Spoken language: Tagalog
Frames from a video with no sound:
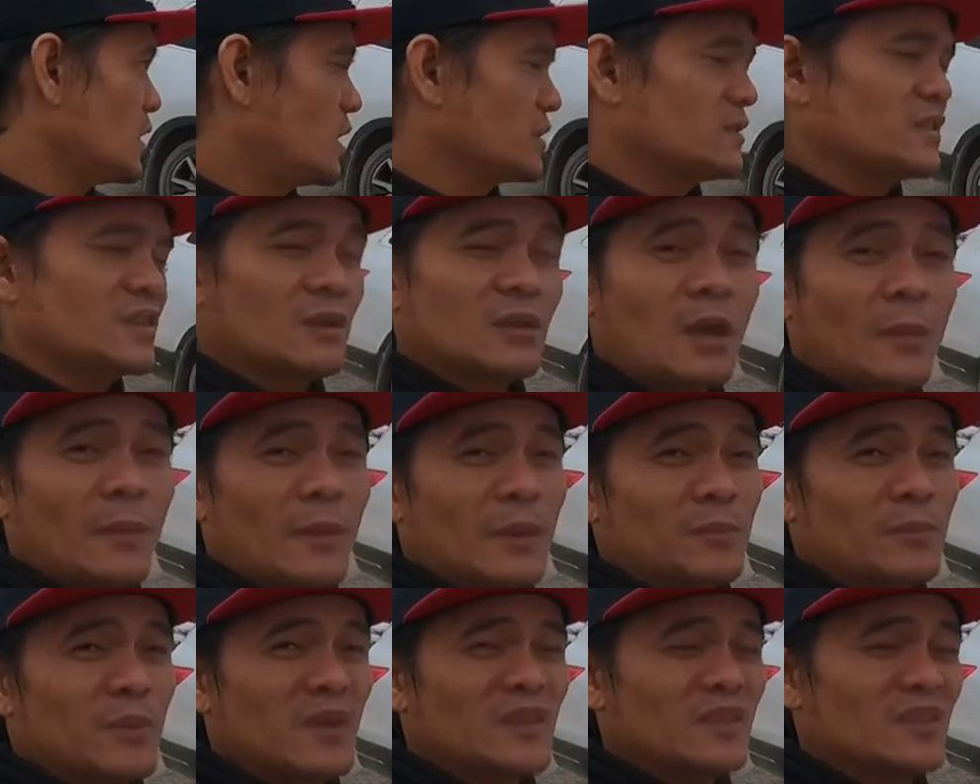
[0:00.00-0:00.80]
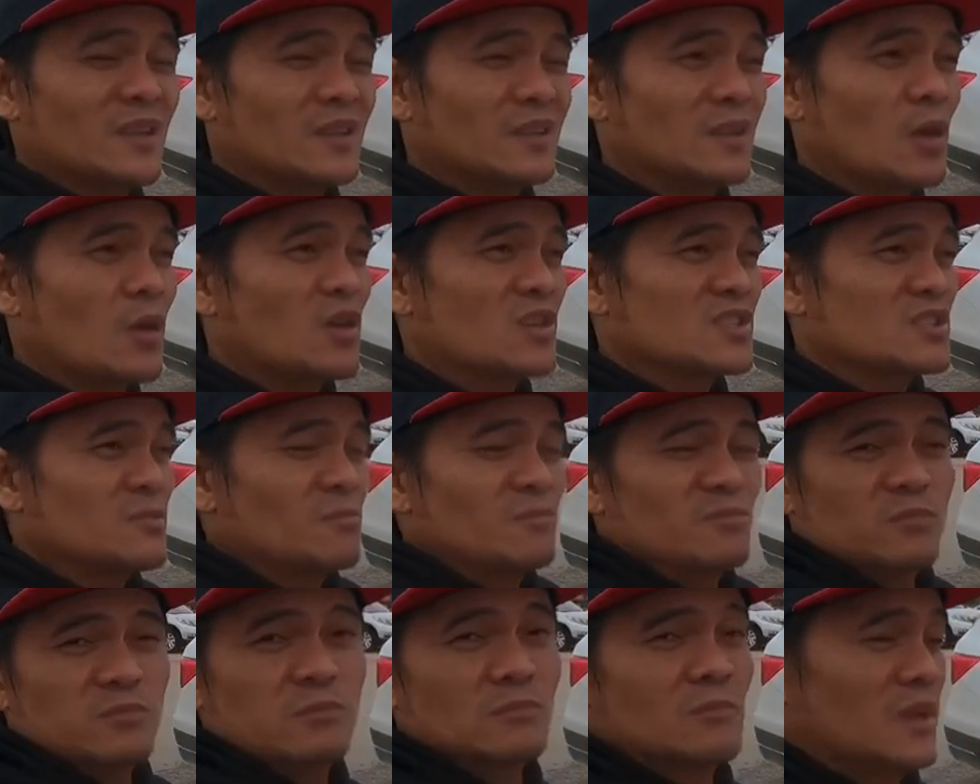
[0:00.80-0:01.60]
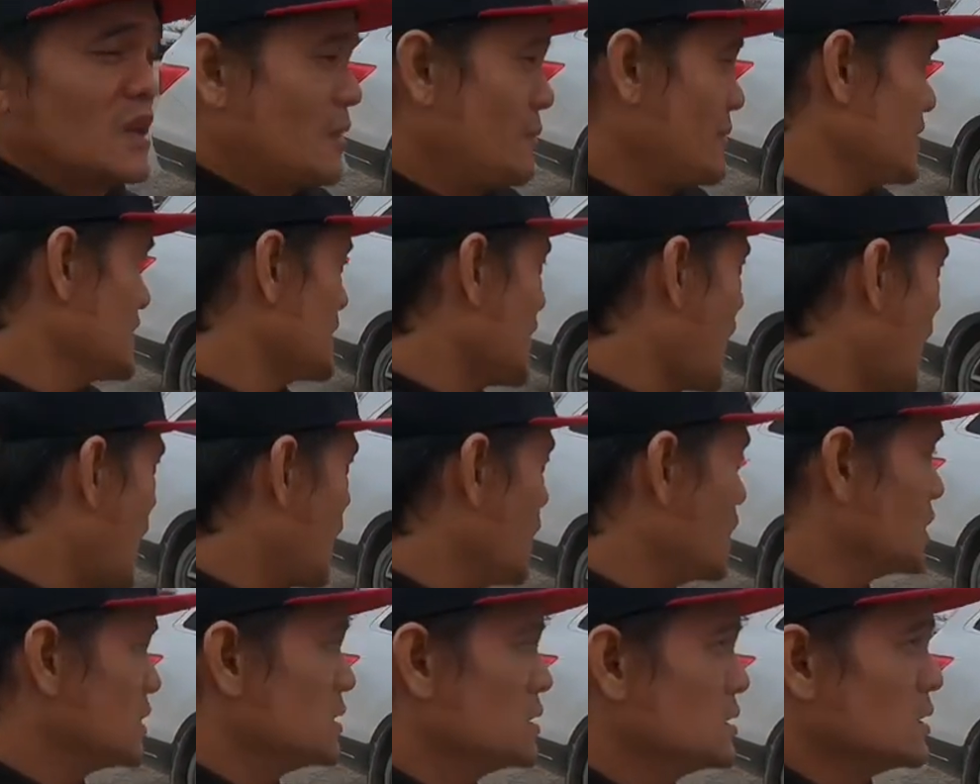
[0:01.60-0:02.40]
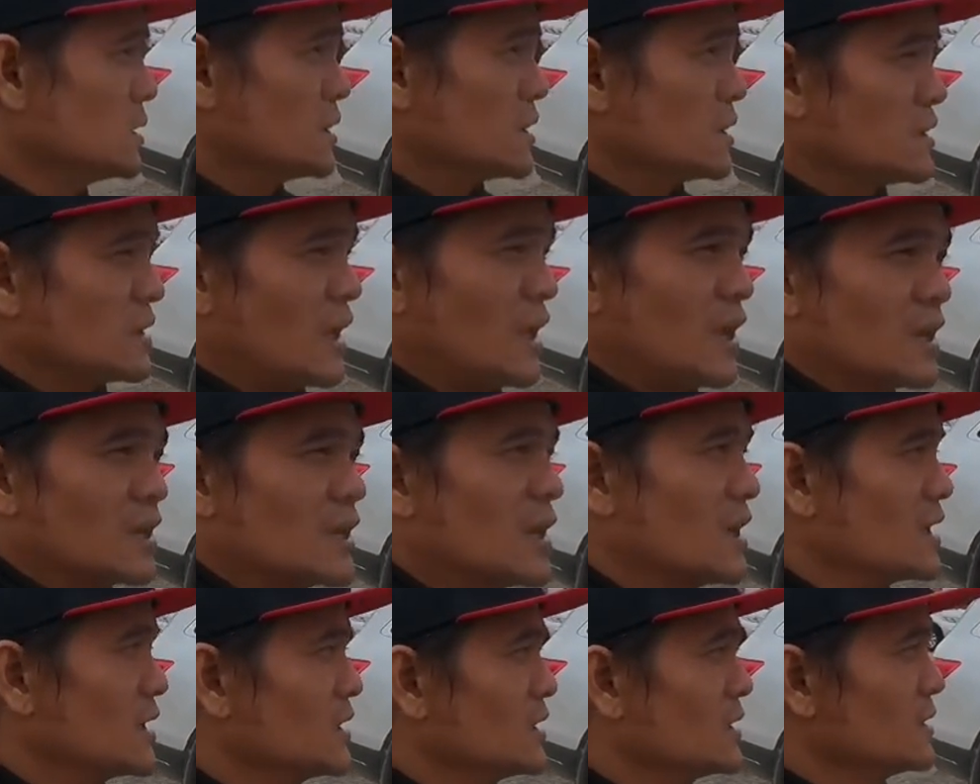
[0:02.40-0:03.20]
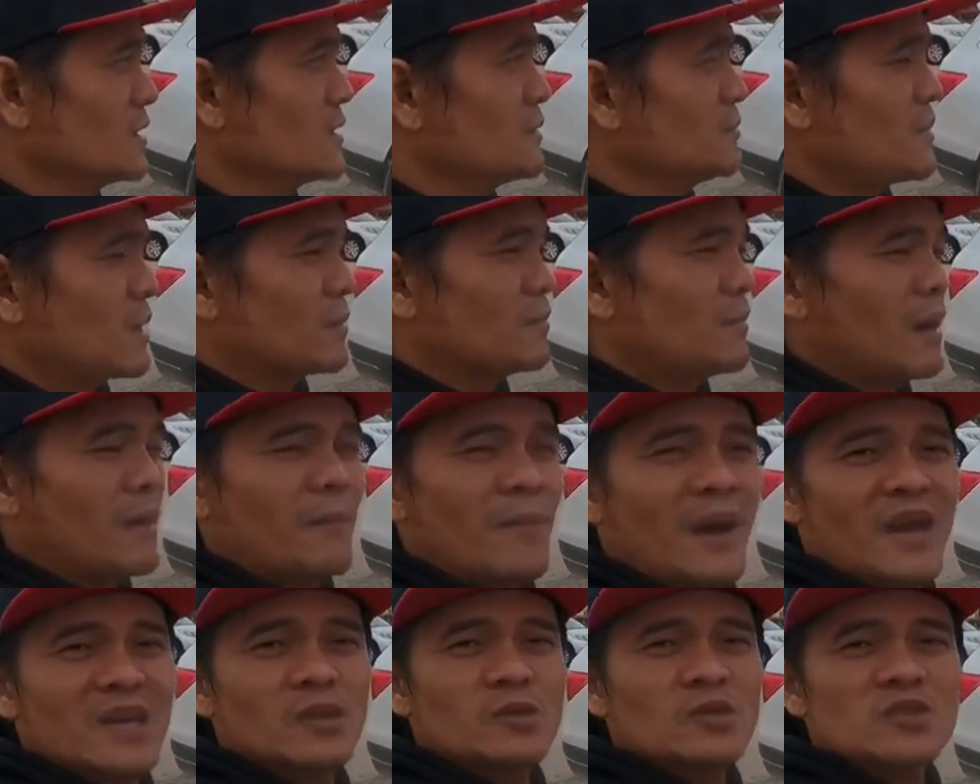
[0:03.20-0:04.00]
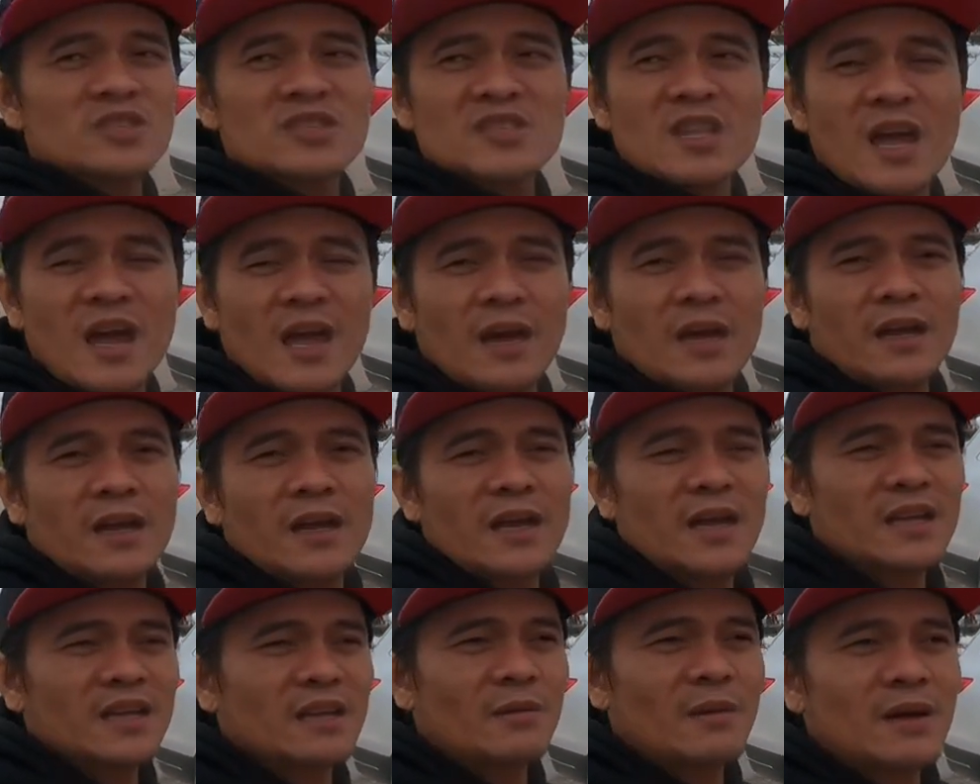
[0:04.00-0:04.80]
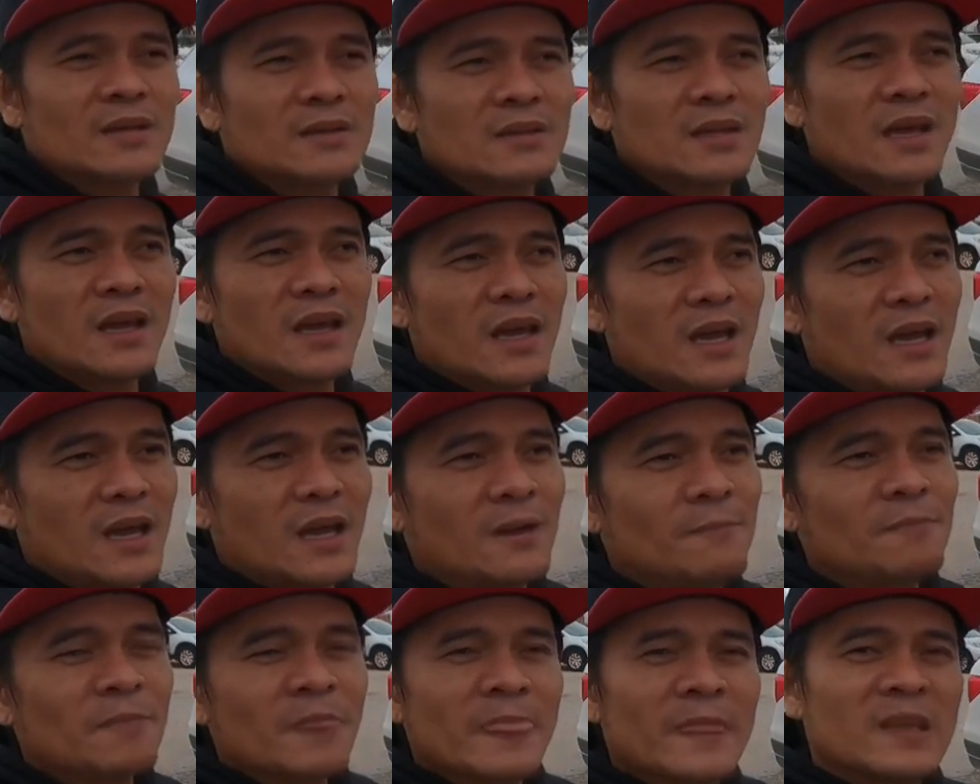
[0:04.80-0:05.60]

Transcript: at nakapag picnic daw kasi malamig na talagang magma-minus na kaya naman uh,